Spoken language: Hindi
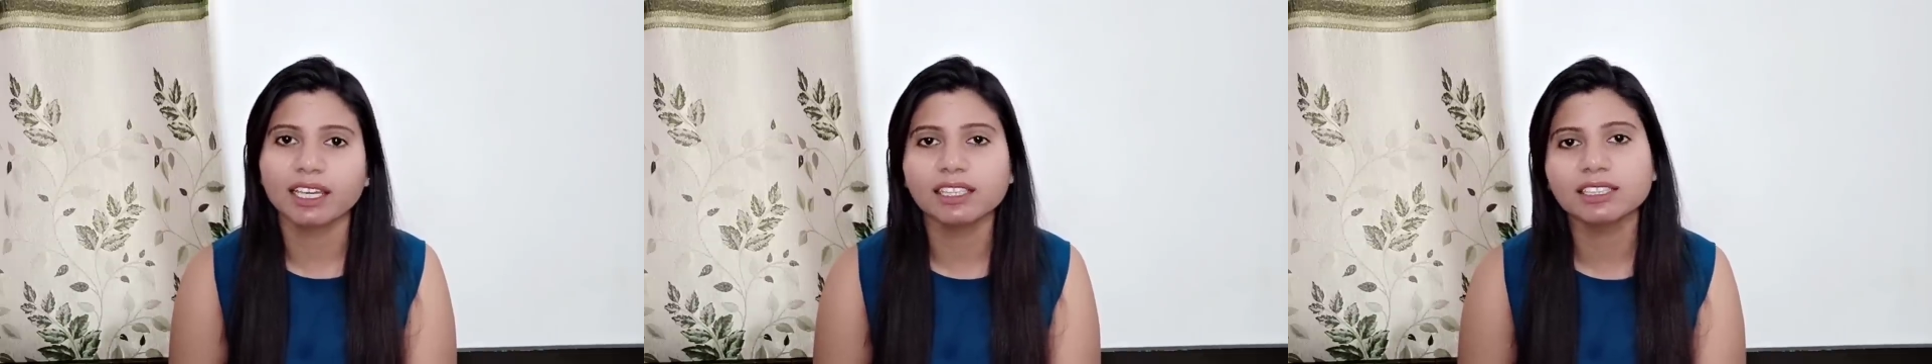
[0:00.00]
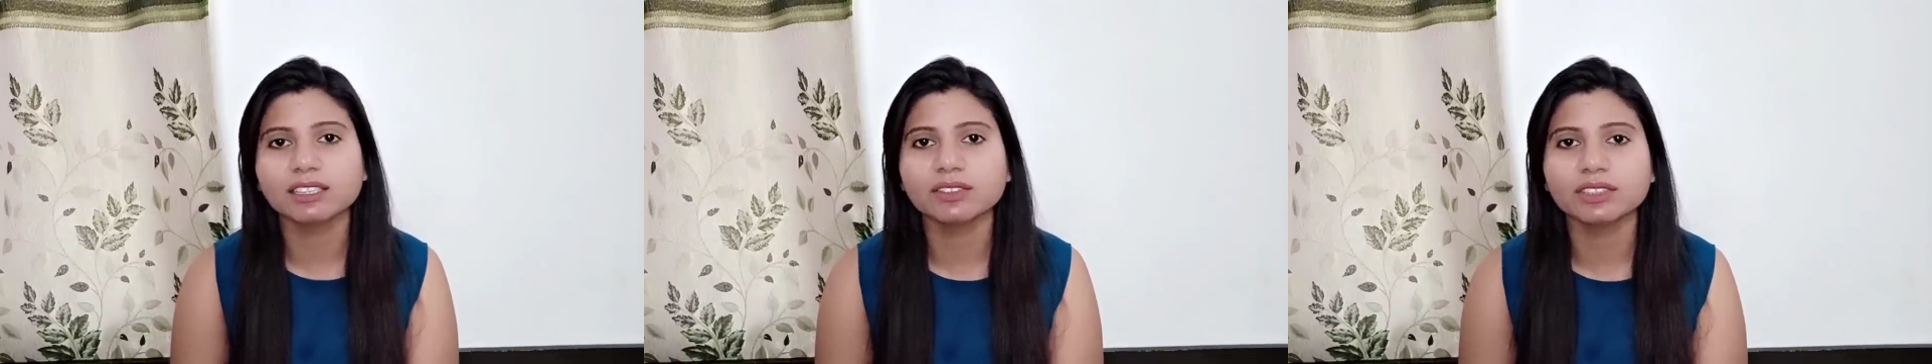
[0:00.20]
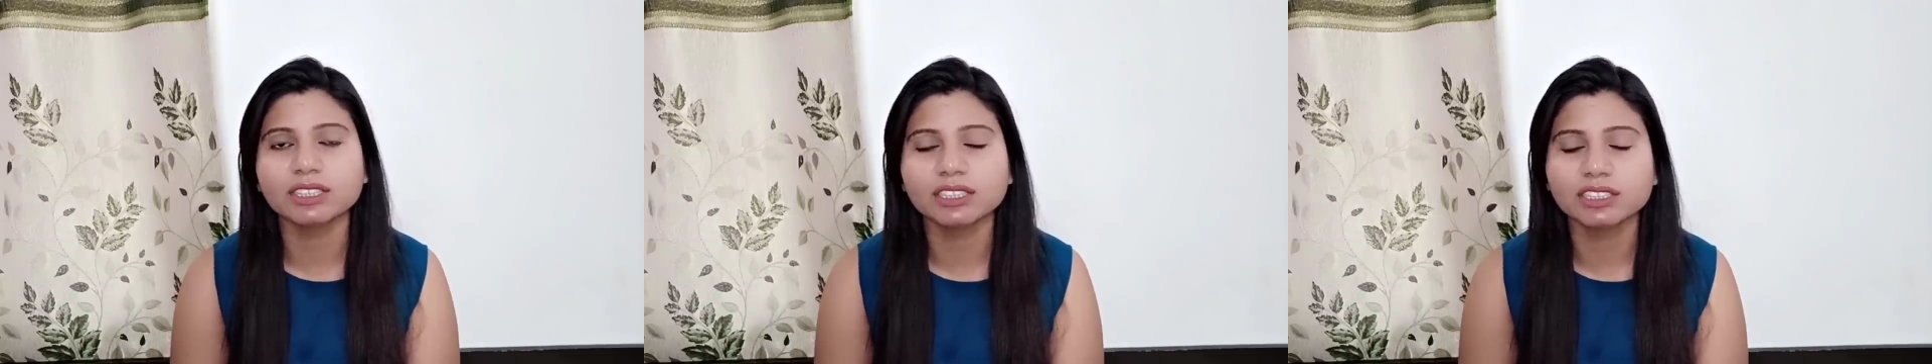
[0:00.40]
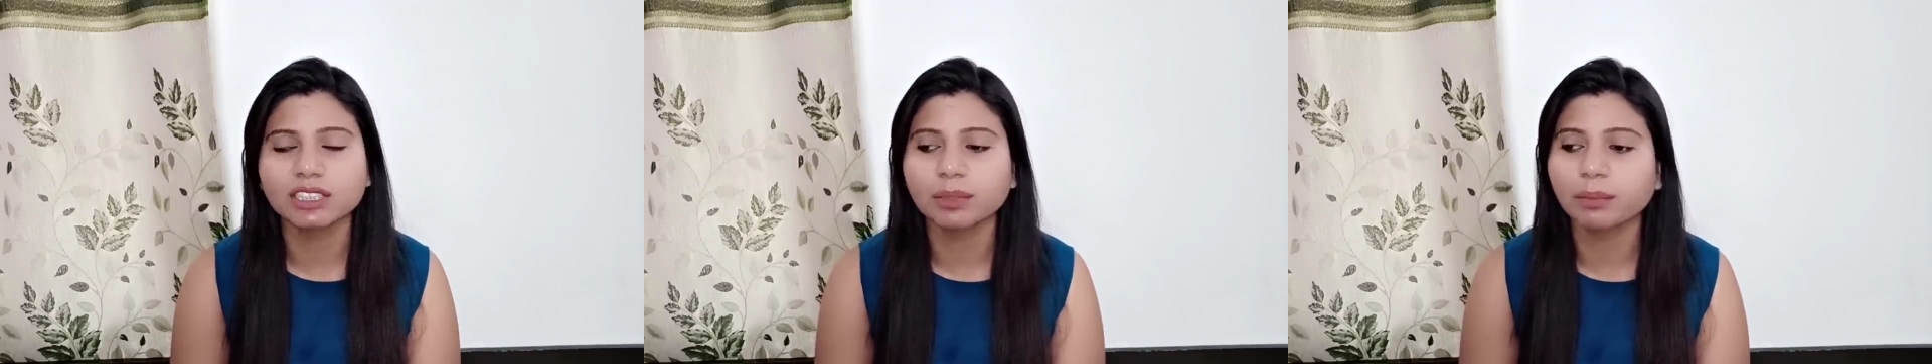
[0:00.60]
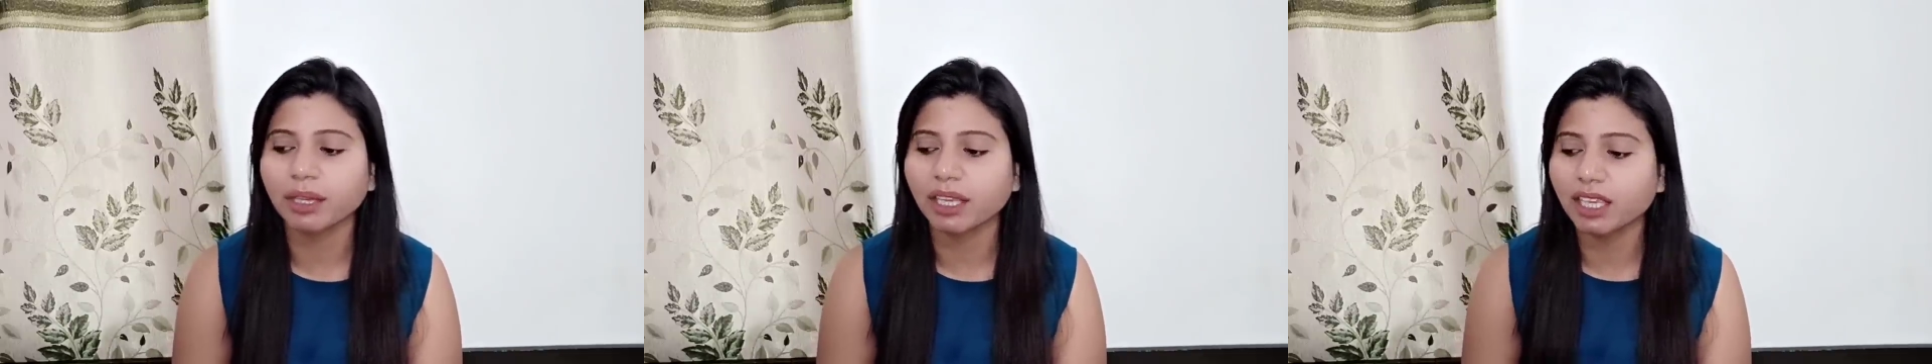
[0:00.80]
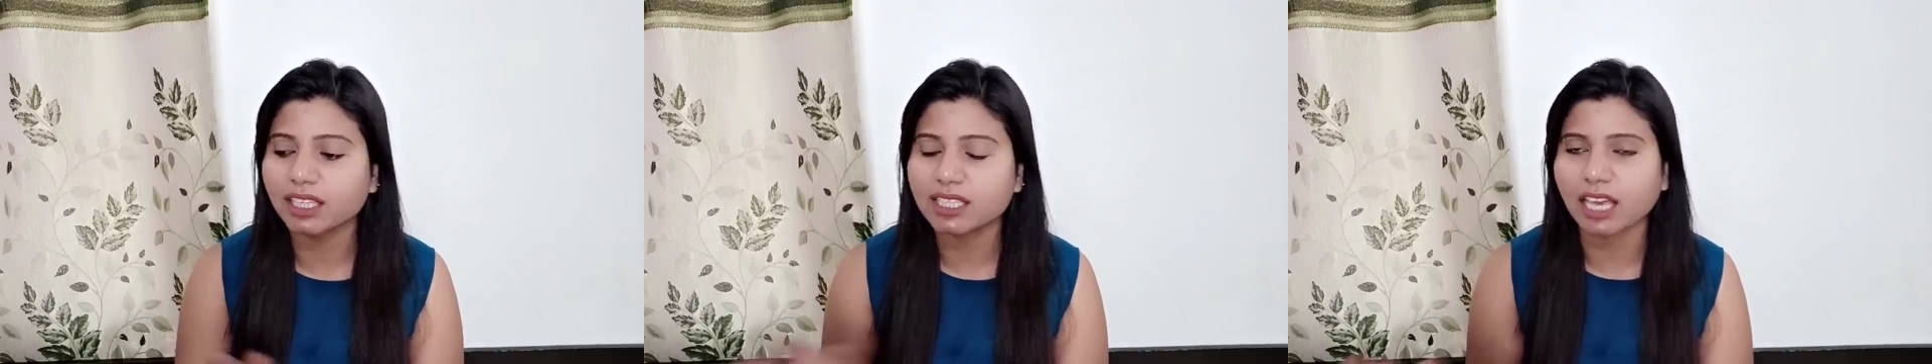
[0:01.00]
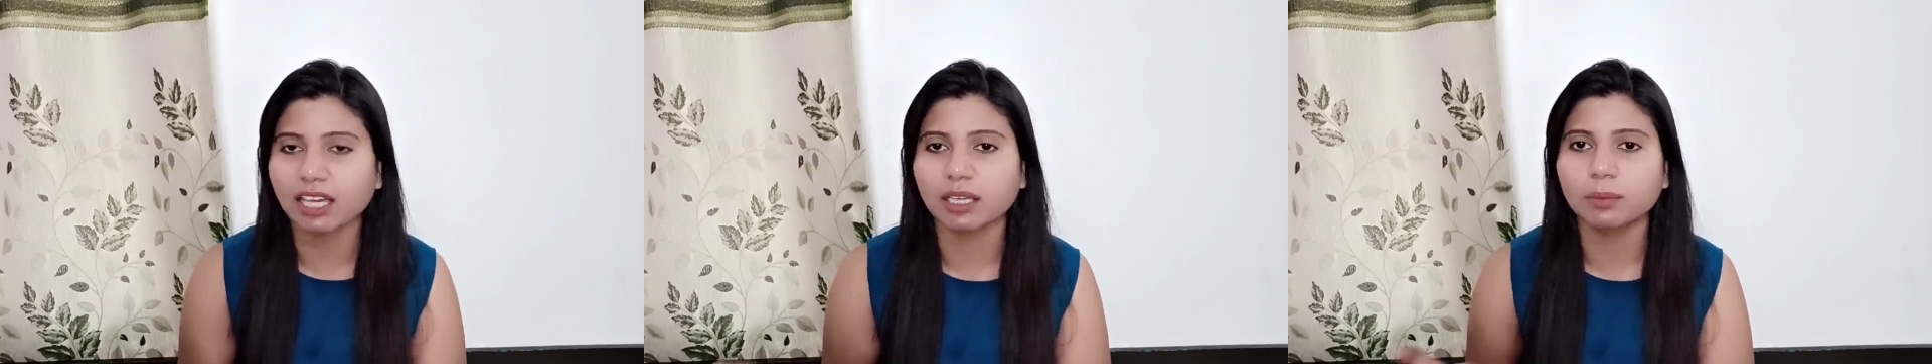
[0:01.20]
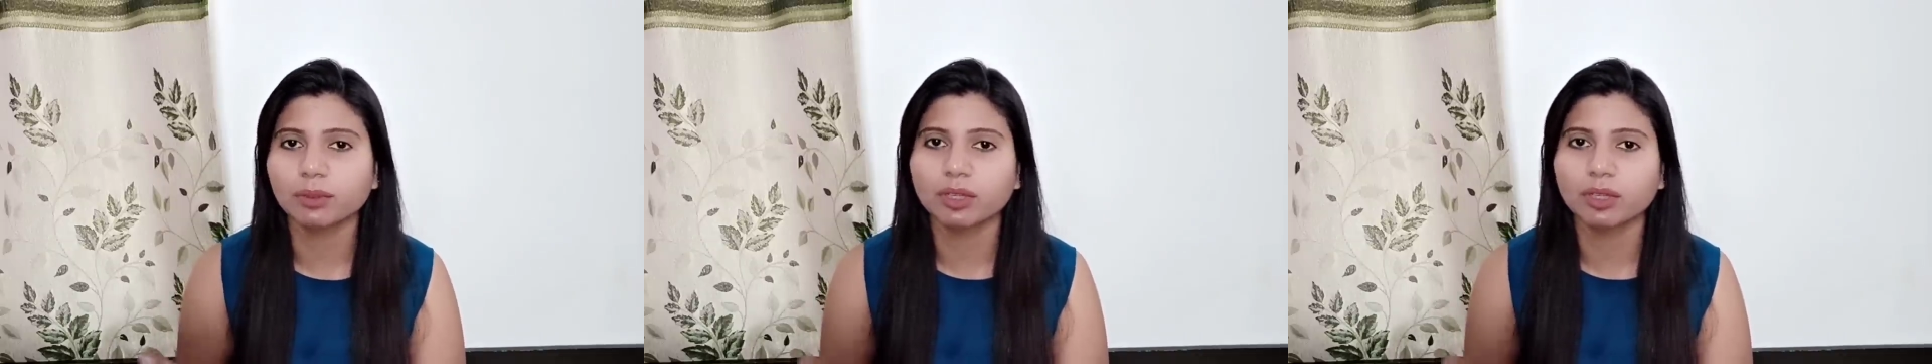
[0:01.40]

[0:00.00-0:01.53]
है इसी वजह से मैं ये सारे